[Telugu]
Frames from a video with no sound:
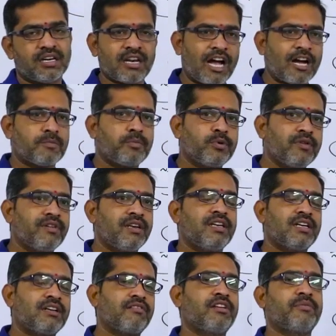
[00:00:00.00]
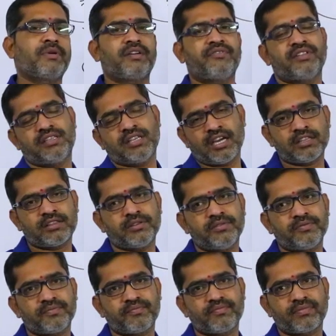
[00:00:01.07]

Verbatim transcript: నాగ్పూర్ వెళ్ళినటువంటి మన విద్యార్థులు